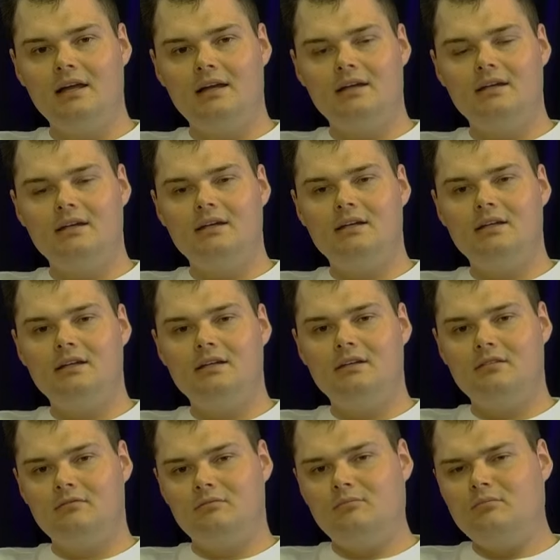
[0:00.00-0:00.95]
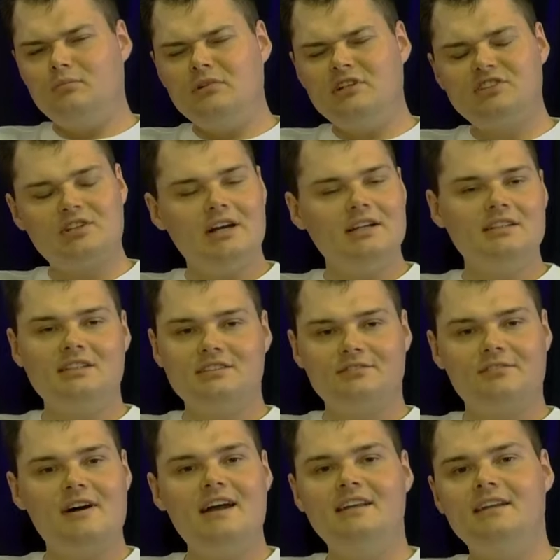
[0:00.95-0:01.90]
E, mieszkanie jest
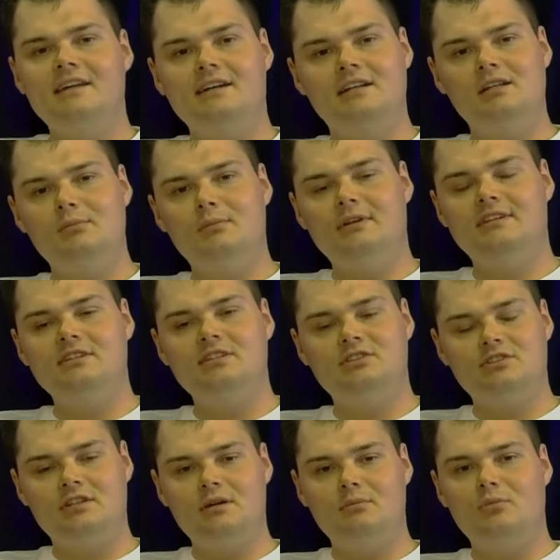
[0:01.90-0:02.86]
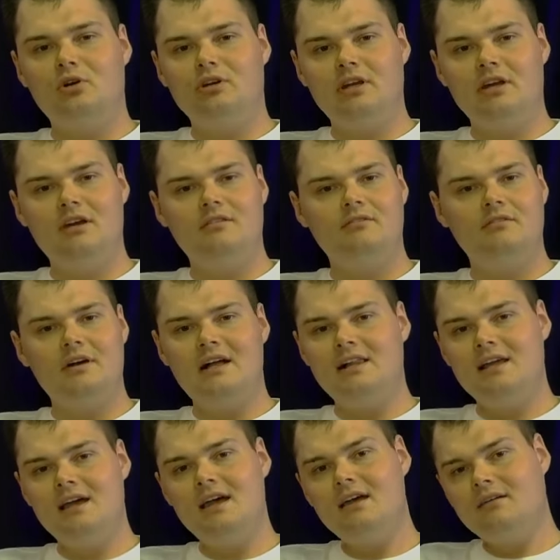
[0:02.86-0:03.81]
fajne, klimatyczne moje,
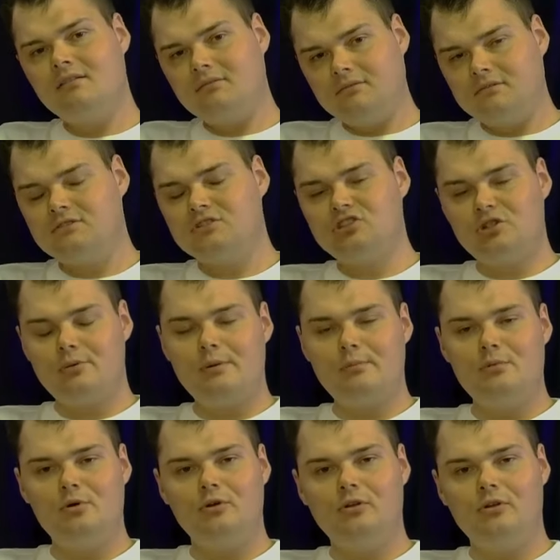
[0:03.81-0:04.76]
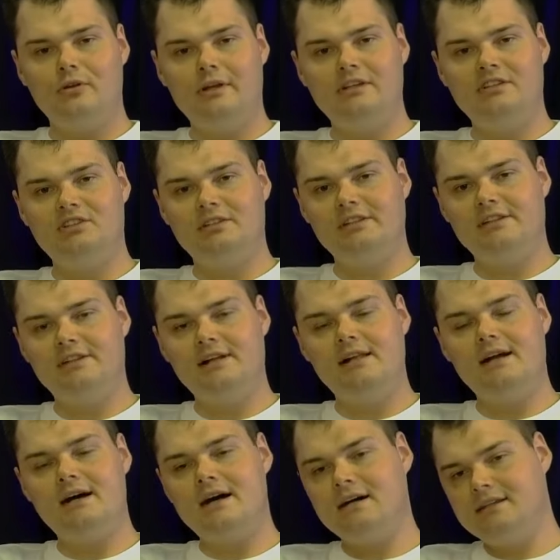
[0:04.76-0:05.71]
ale trzeba było dodać
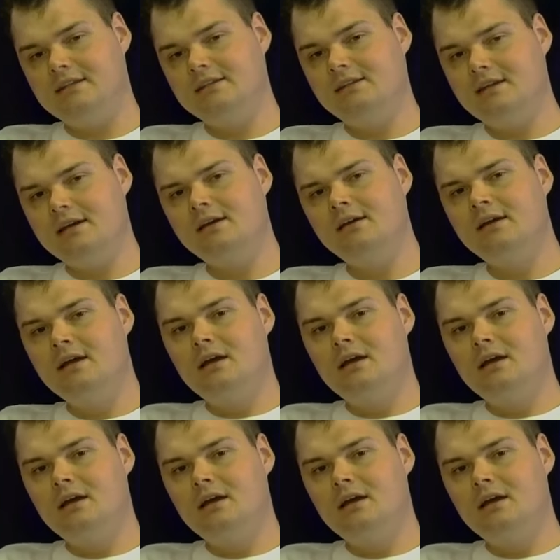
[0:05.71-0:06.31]
litera A, nie?